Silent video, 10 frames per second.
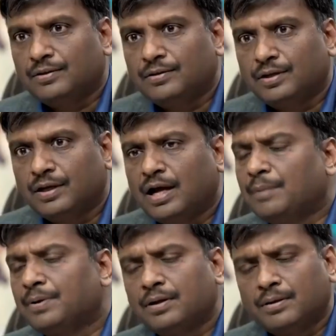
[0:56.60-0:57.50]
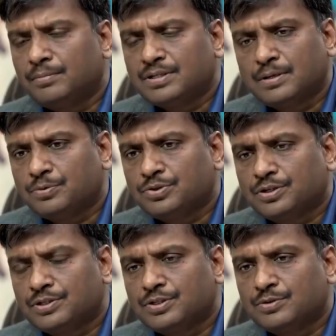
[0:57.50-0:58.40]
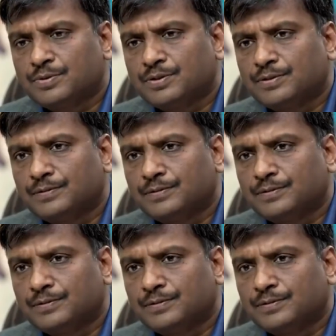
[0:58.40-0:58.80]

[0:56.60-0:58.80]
याद नहीं है आपका मेजर प्रोजेक्ट किस चीज़ पे